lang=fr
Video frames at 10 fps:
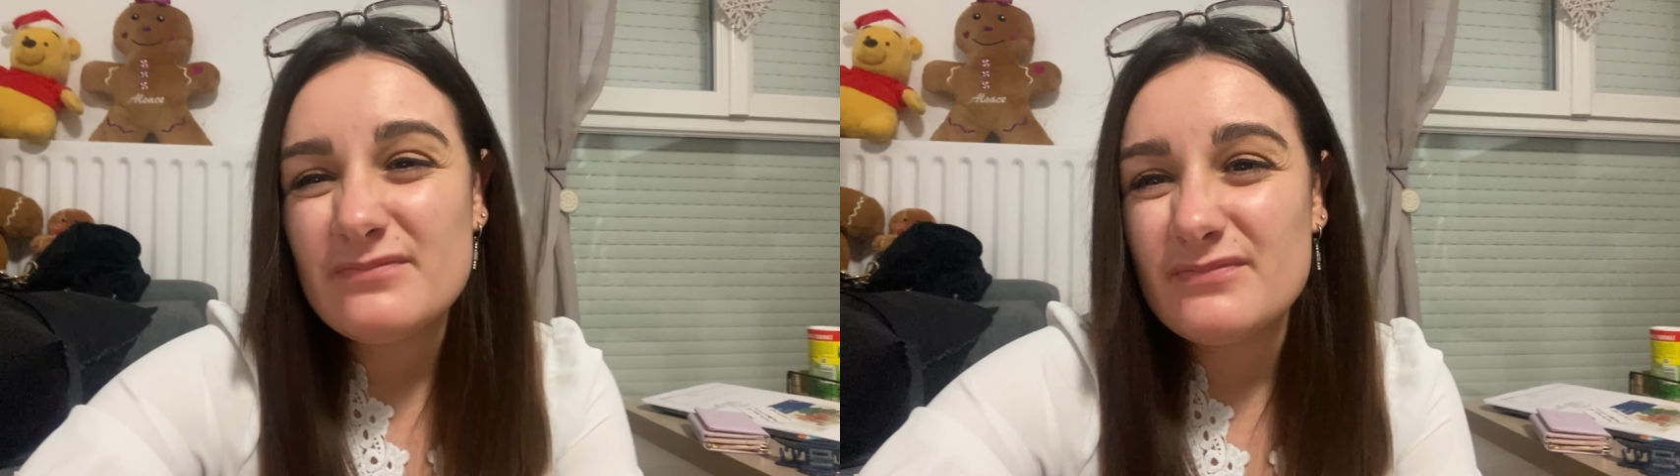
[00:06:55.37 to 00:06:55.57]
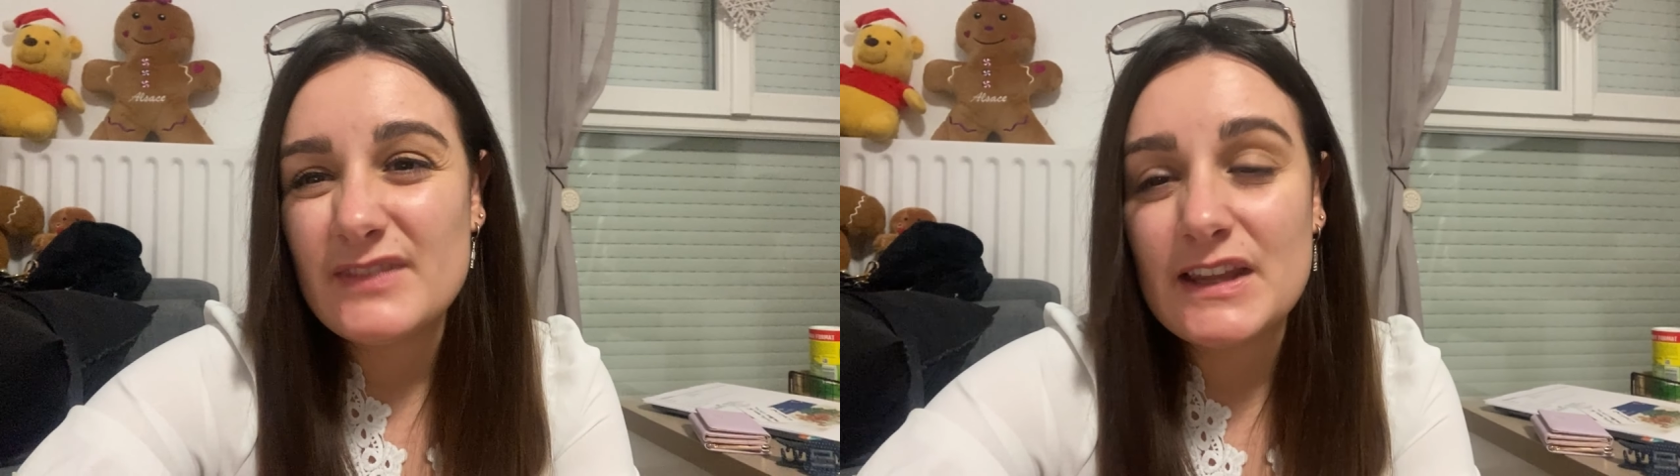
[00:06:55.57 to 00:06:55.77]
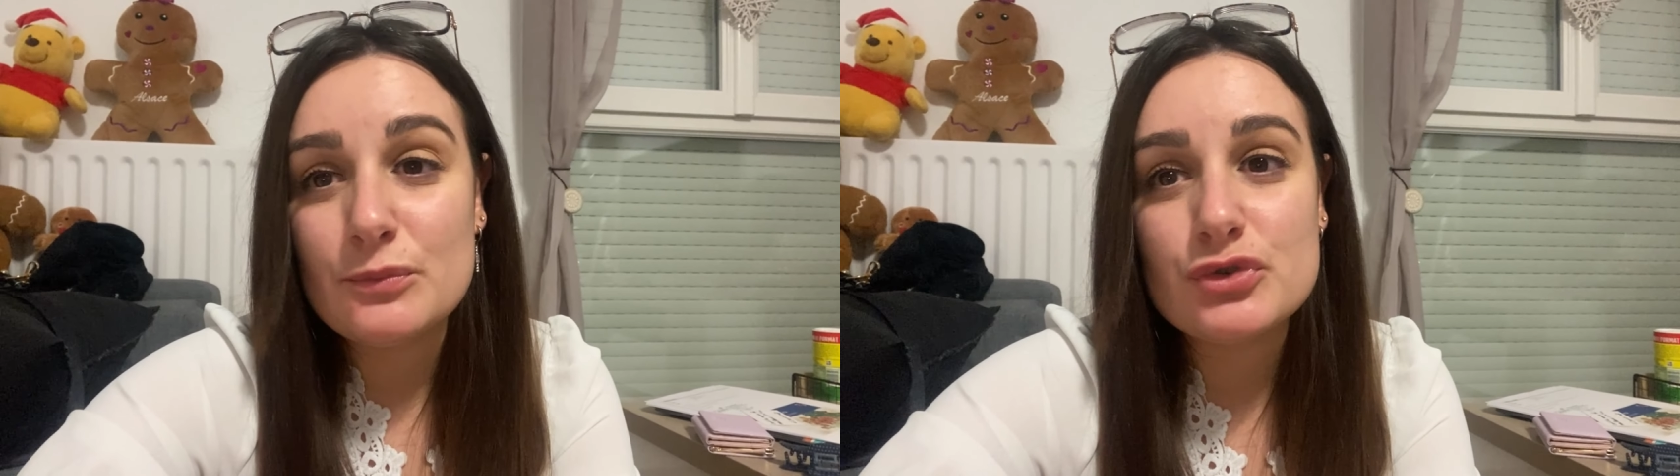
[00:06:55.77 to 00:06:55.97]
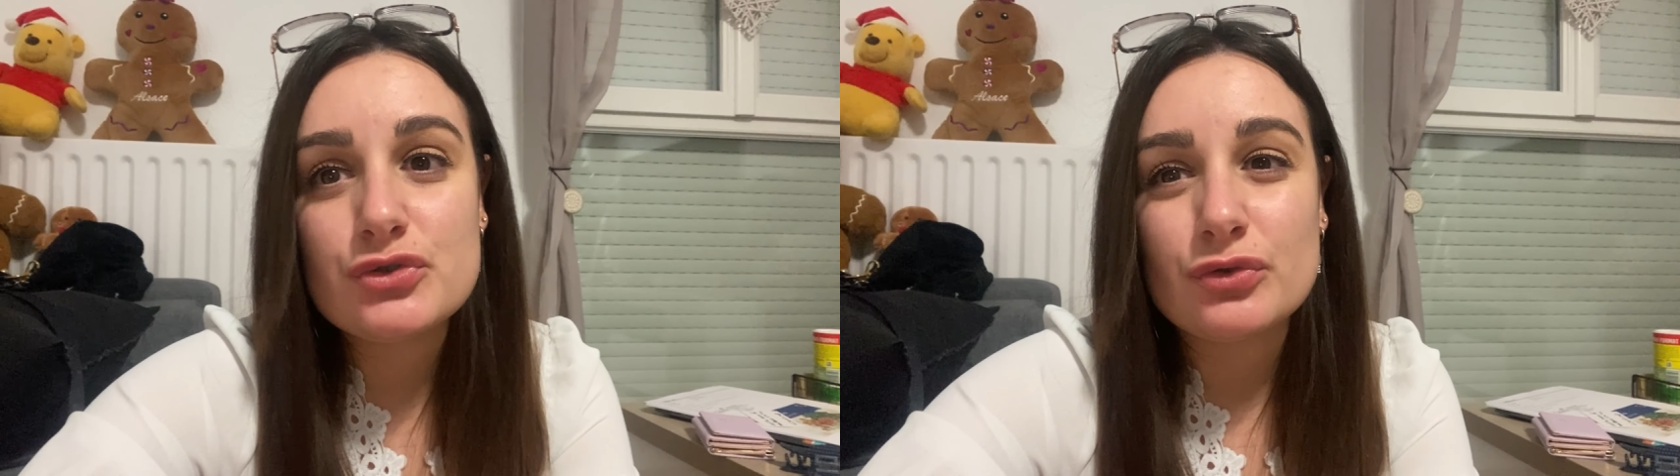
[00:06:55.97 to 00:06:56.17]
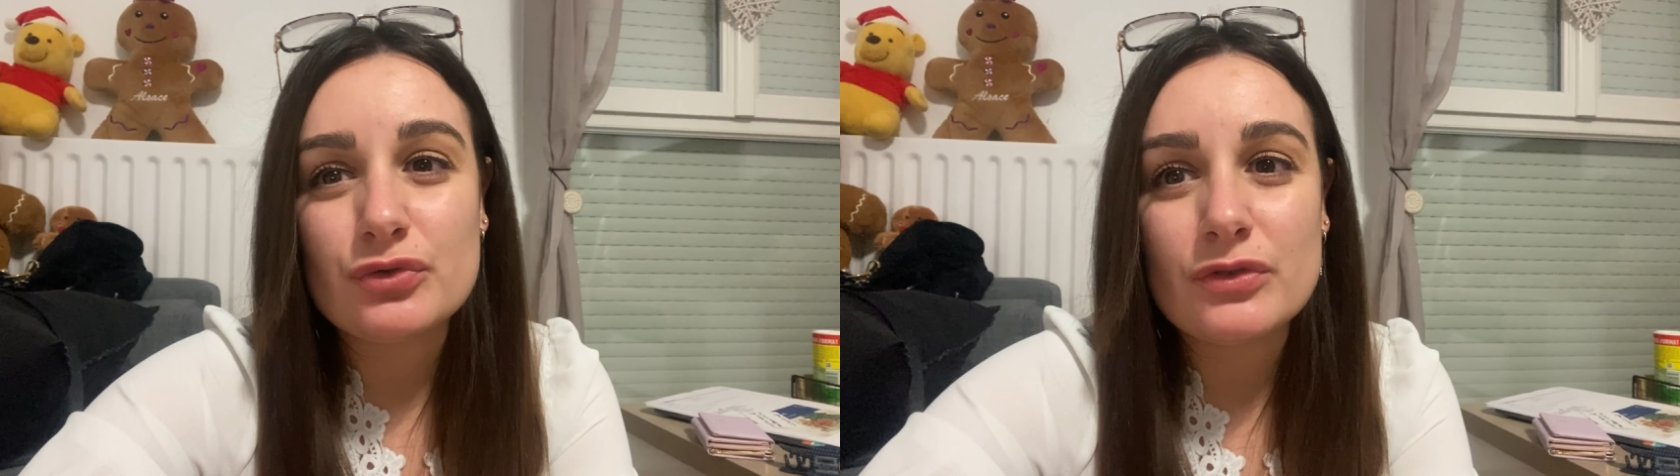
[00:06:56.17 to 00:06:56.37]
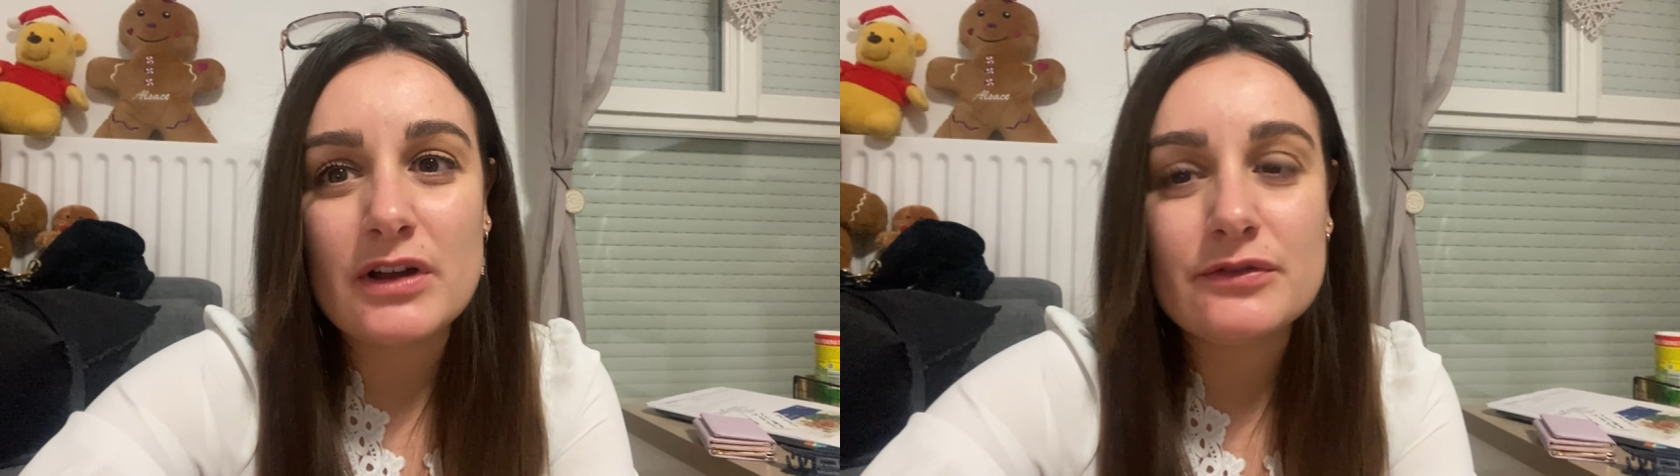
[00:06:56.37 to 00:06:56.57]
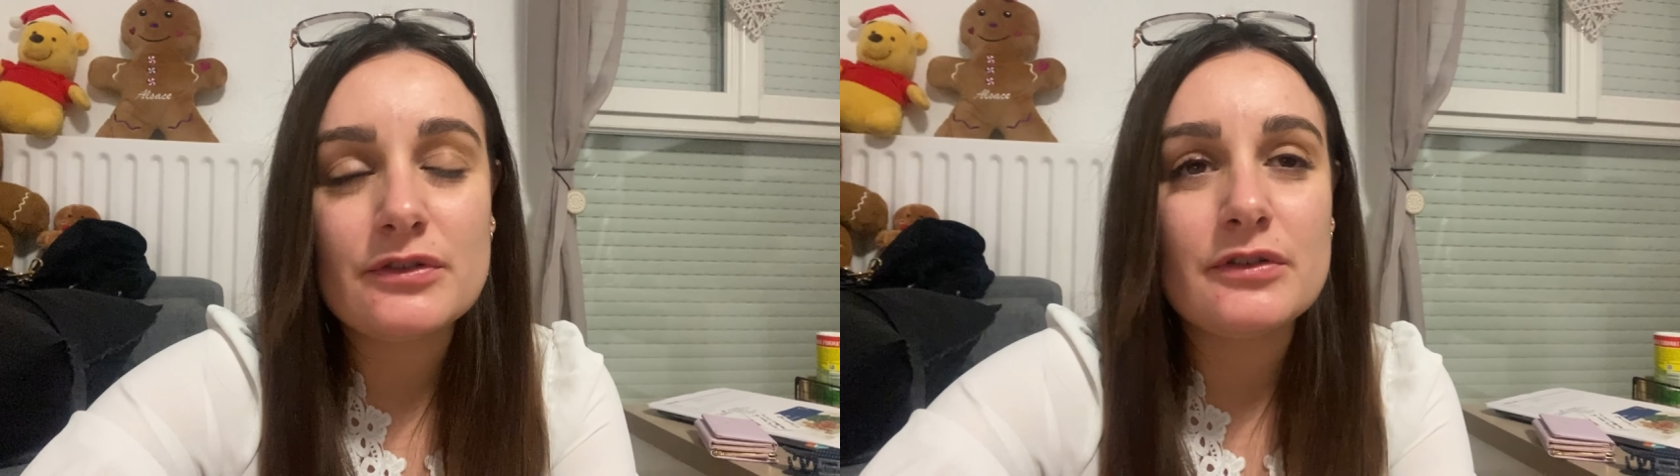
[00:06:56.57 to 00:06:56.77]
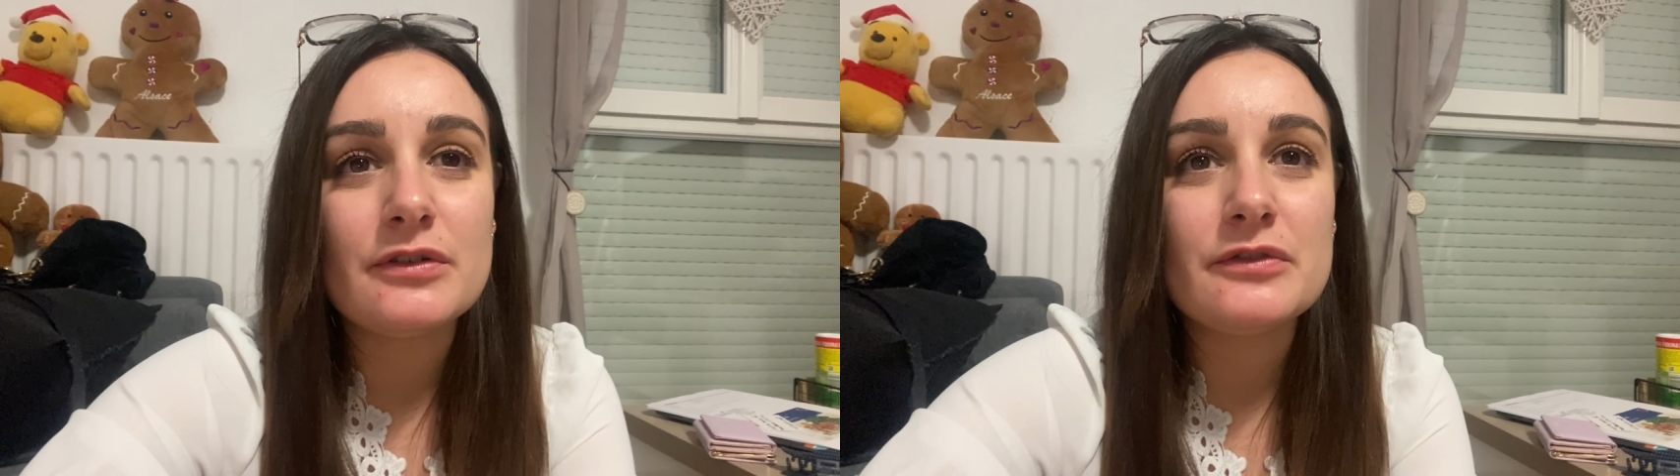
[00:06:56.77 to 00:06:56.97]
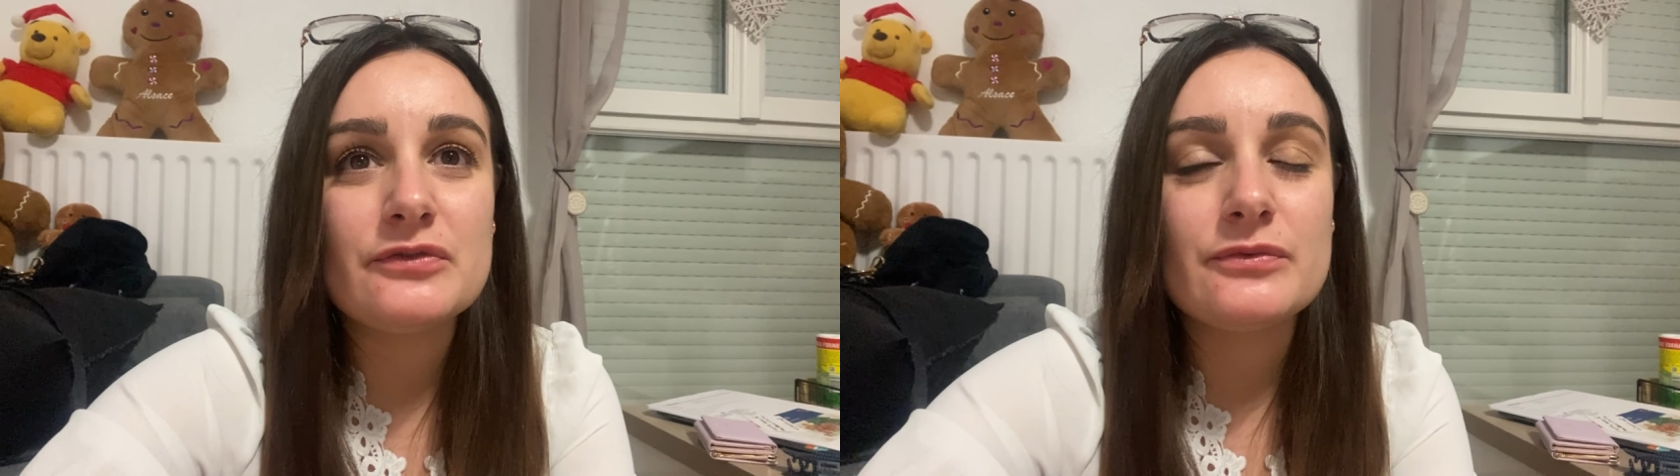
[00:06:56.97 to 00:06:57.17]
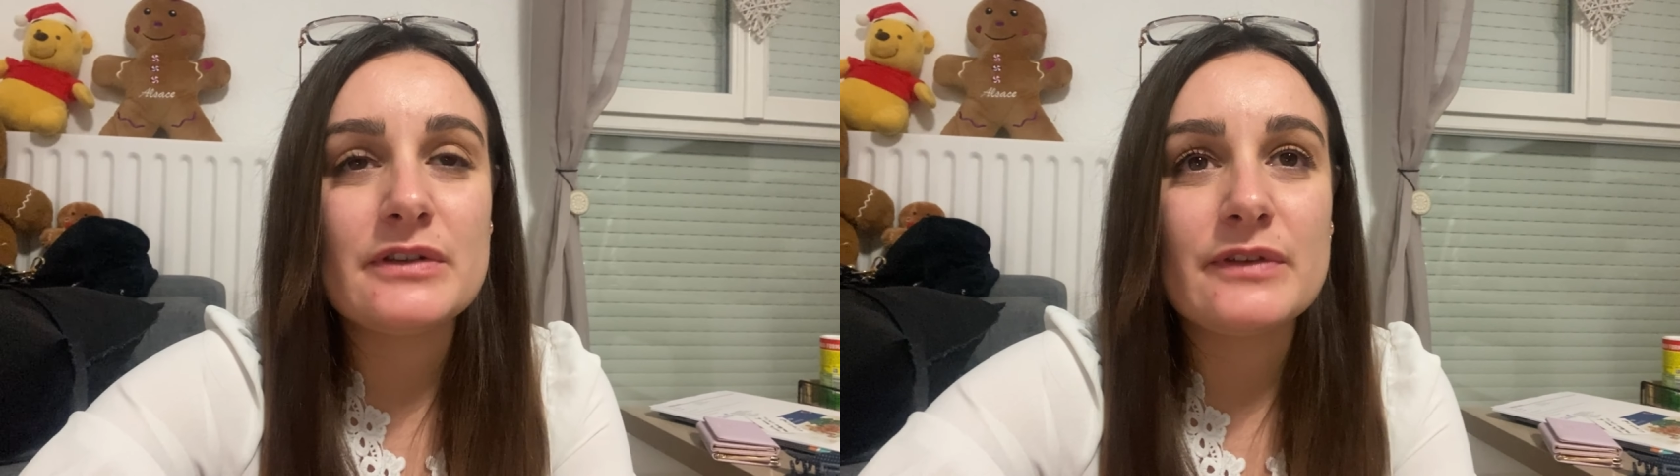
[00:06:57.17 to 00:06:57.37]
d'émotion, tu vois, genre euh, je
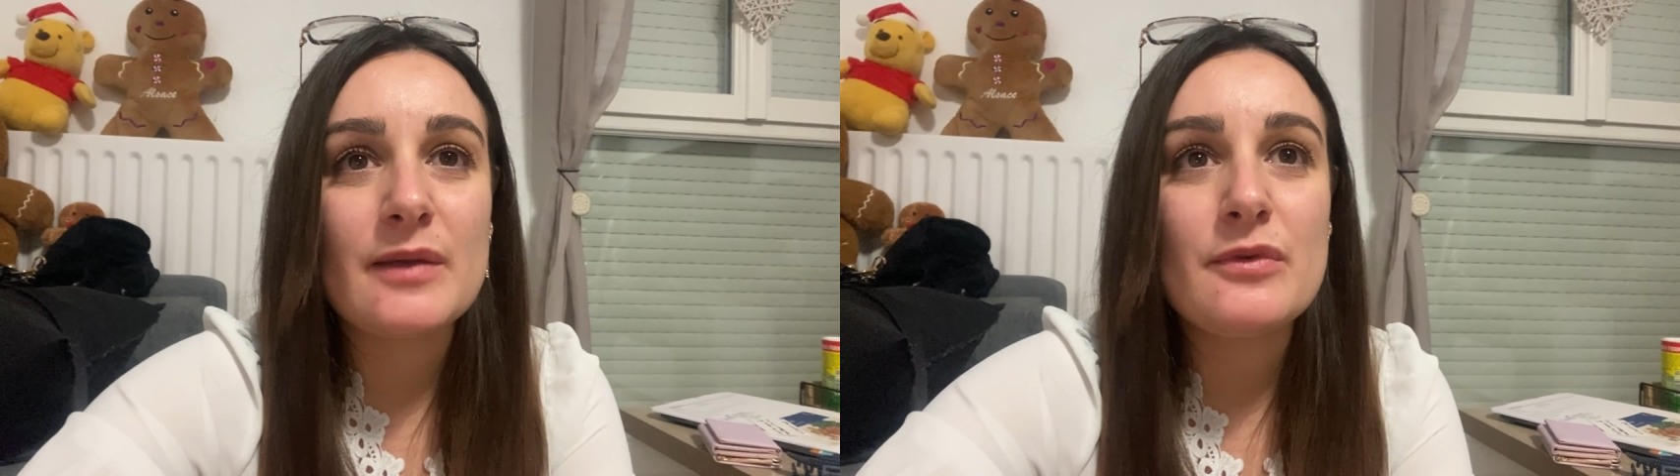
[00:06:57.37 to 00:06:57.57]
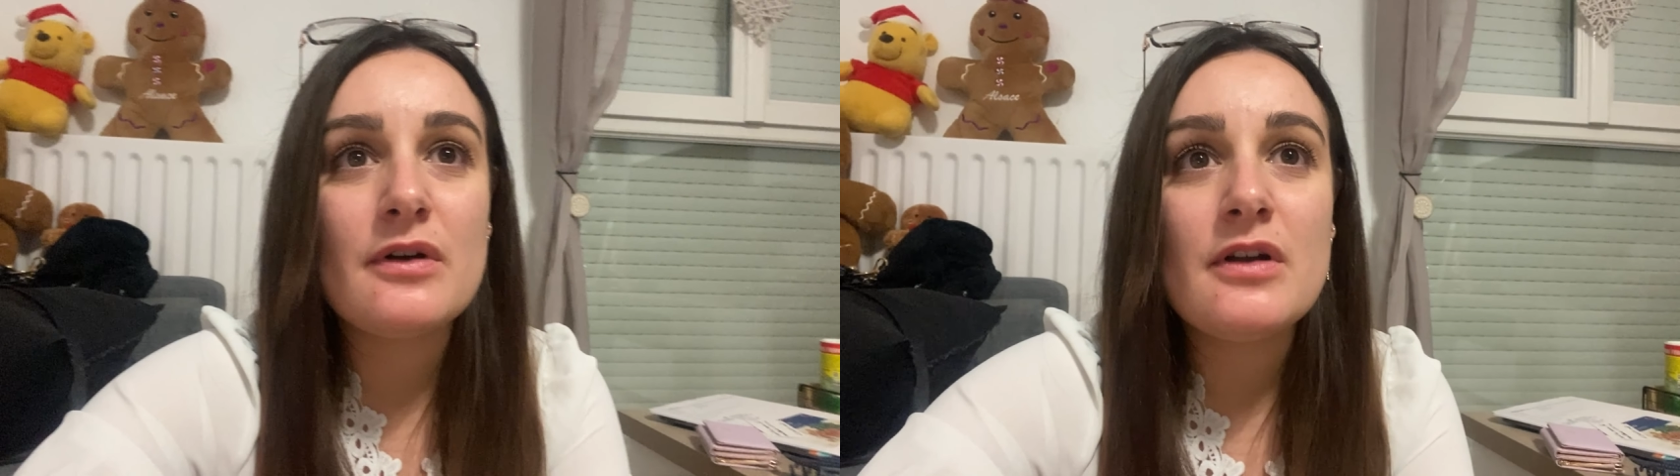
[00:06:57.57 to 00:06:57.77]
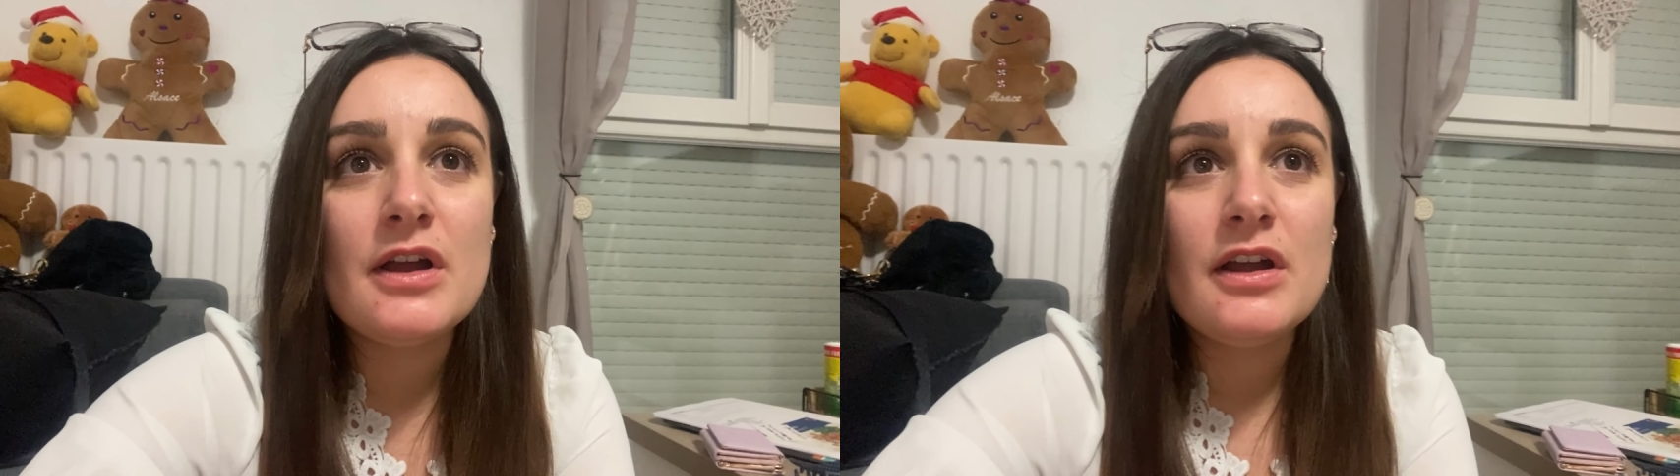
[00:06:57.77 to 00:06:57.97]
voulais vraiment